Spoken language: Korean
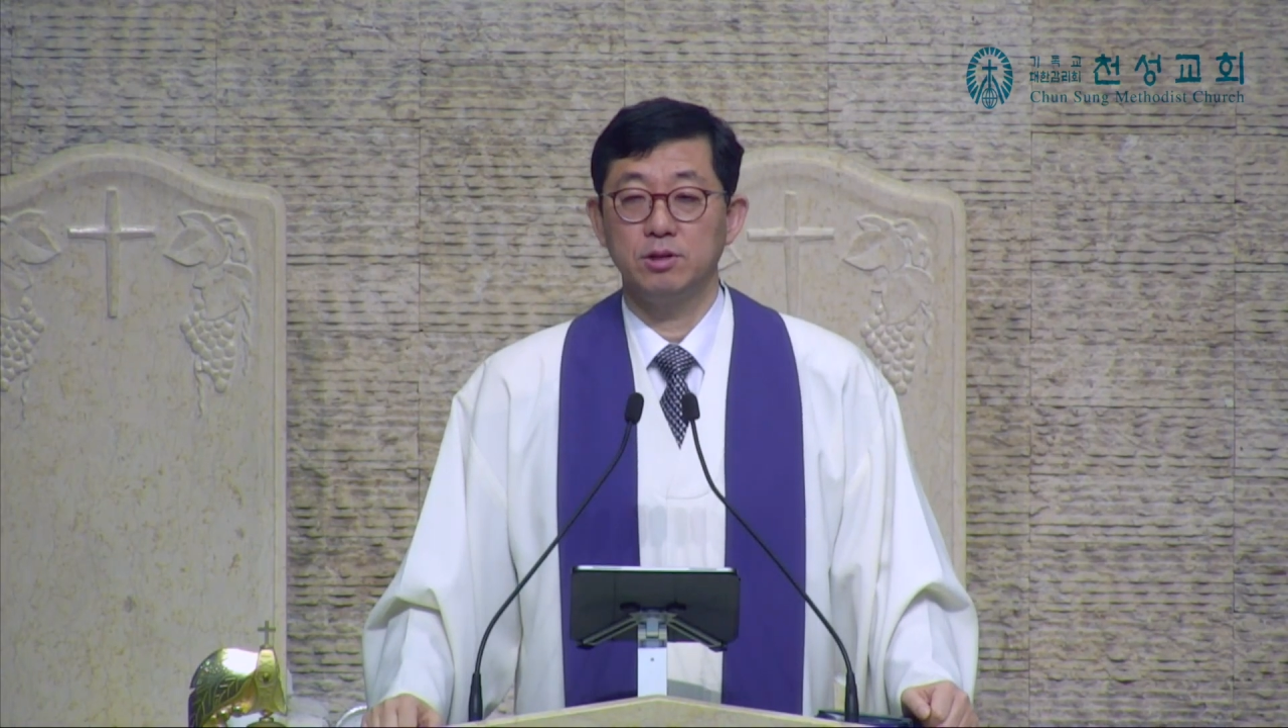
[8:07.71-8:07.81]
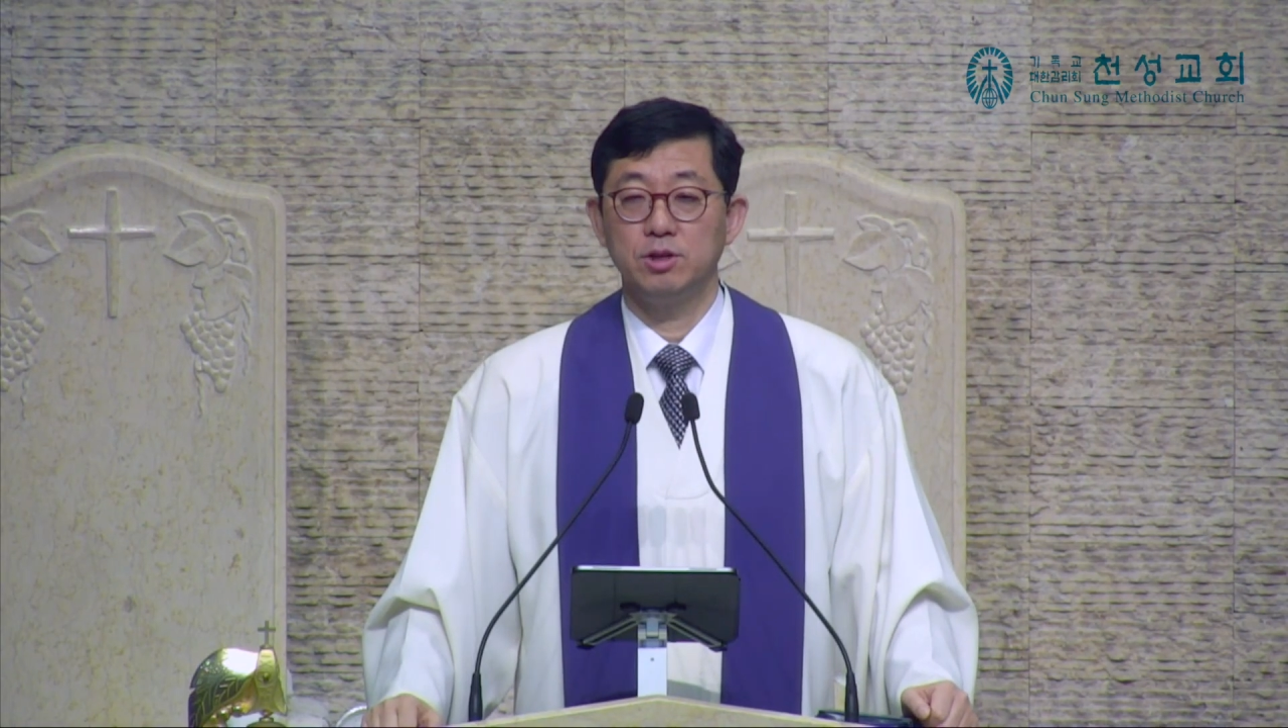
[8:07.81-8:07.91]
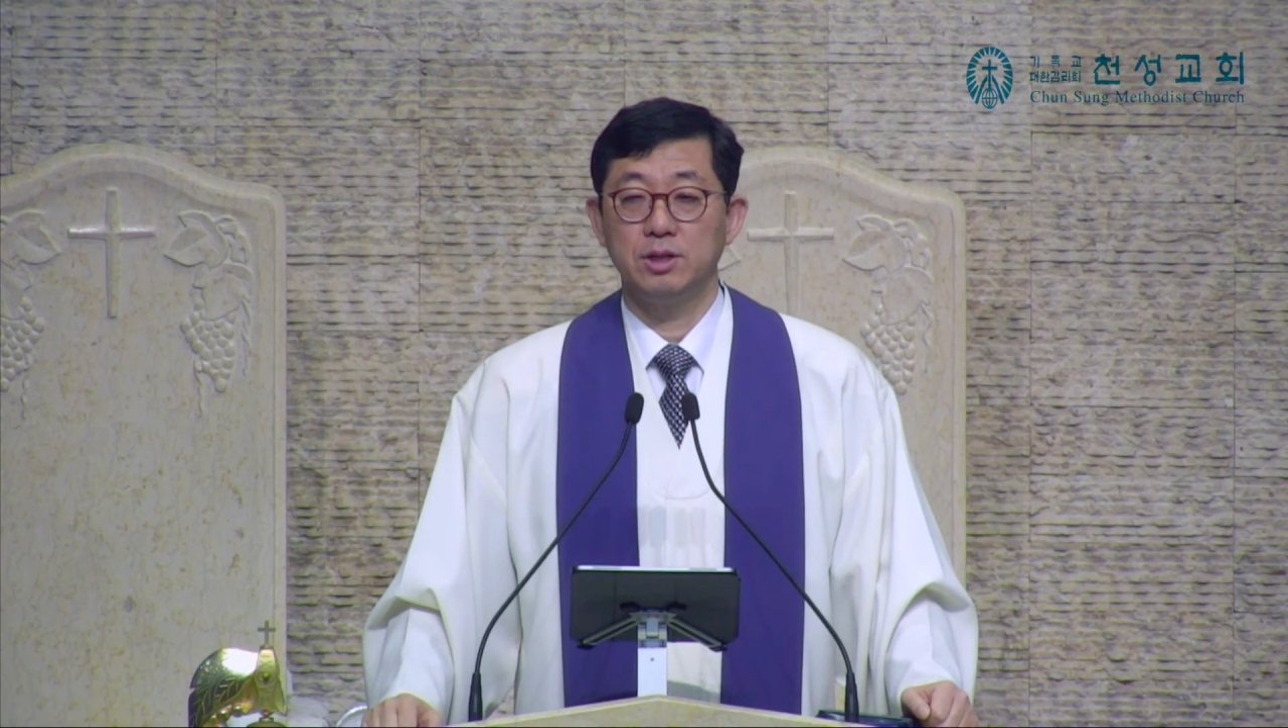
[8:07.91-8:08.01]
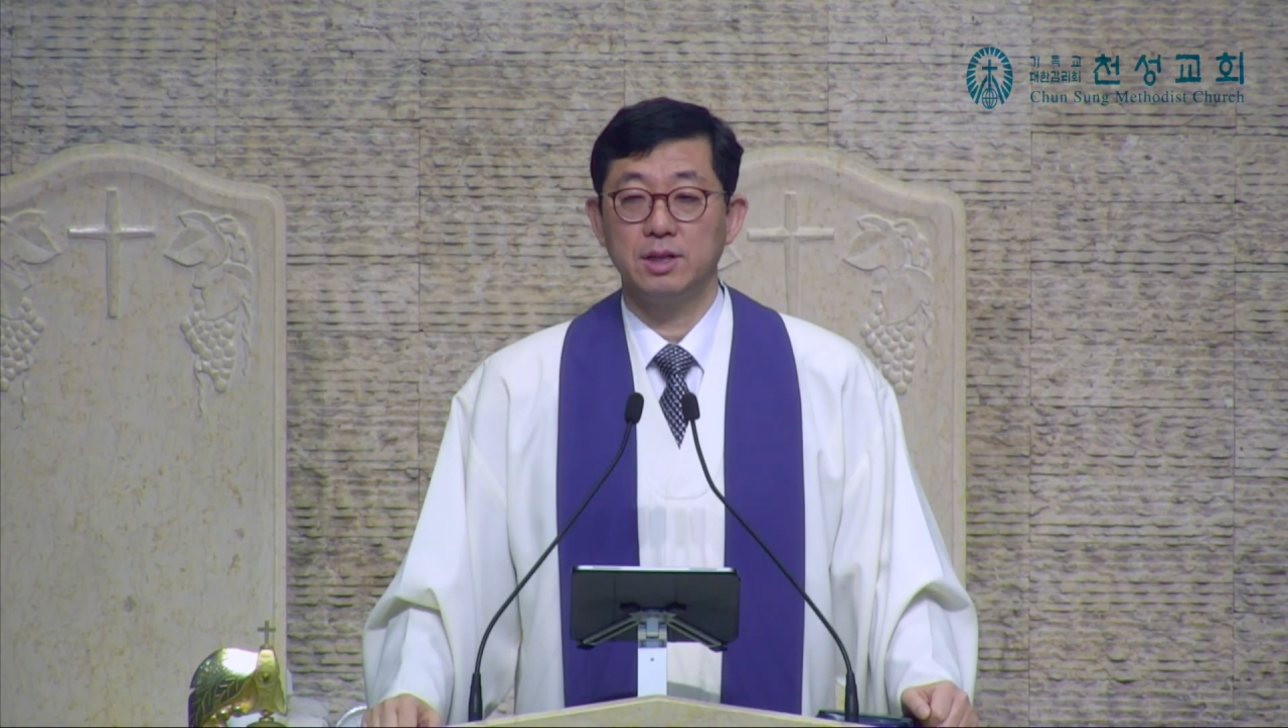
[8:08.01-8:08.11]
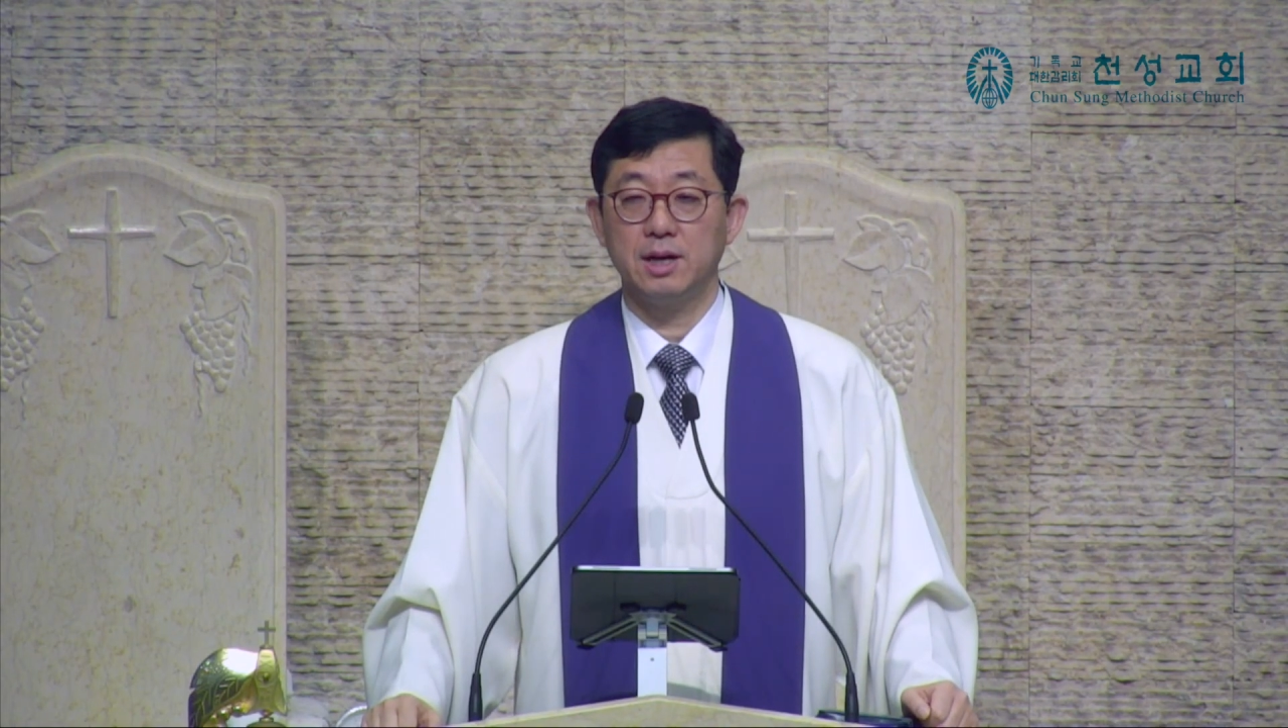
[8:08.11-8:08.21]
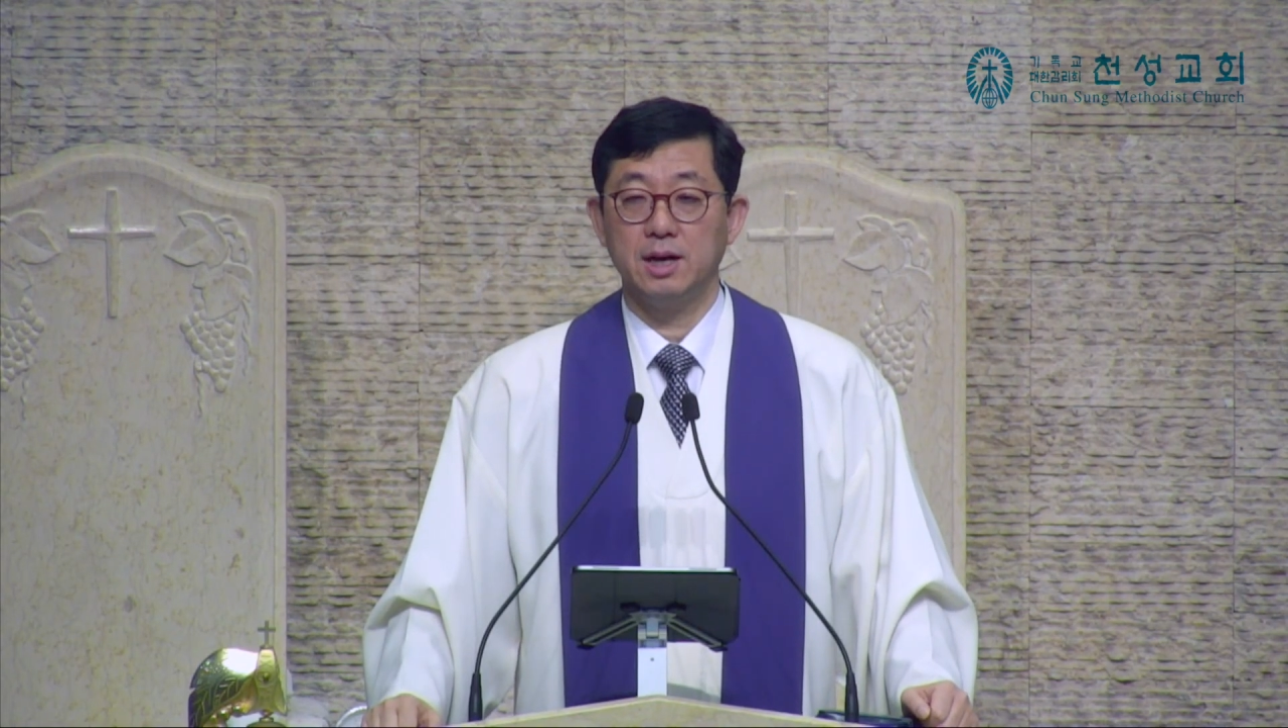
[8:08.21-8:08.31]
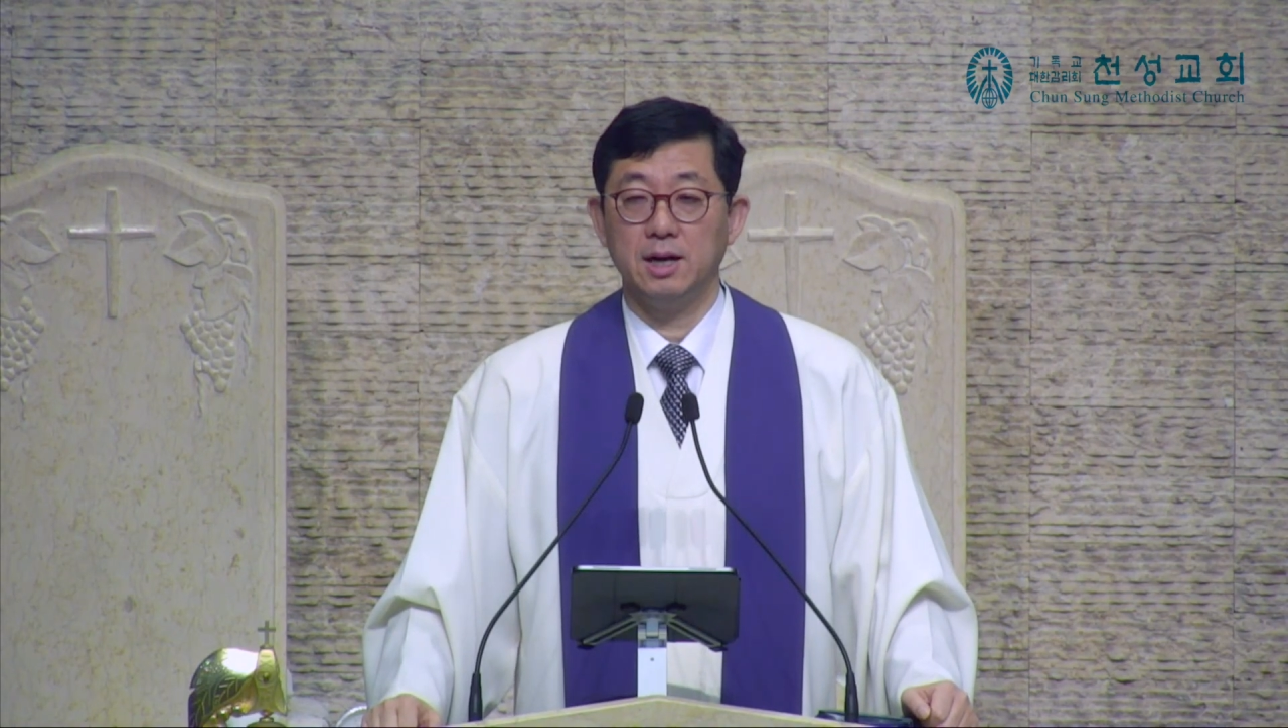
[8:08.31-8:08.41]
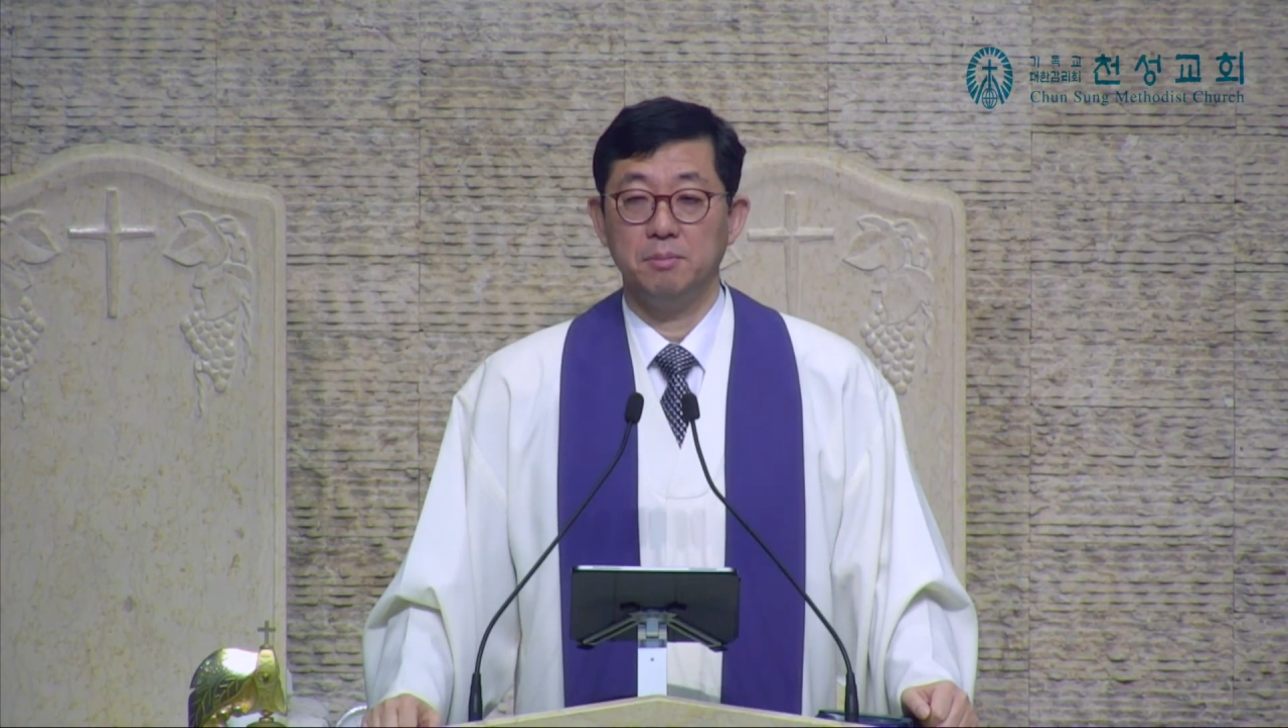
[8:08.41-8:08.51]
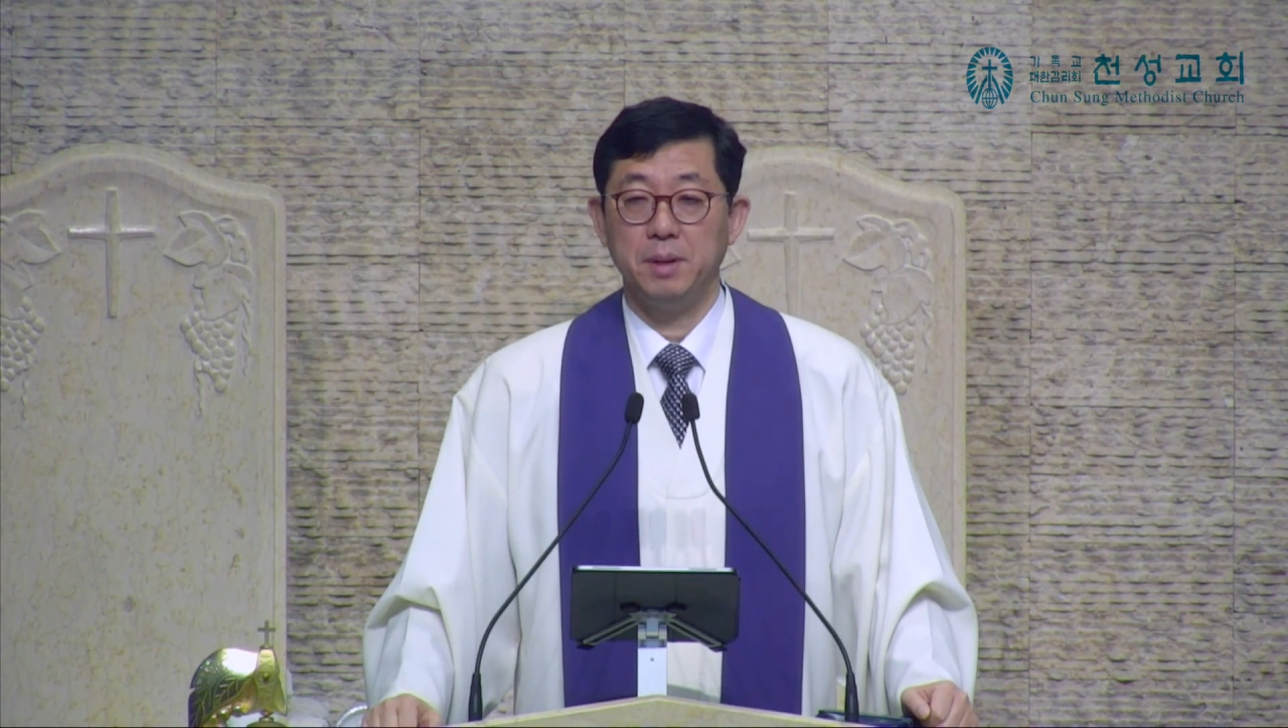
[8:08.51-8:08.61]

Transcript: 뒤따라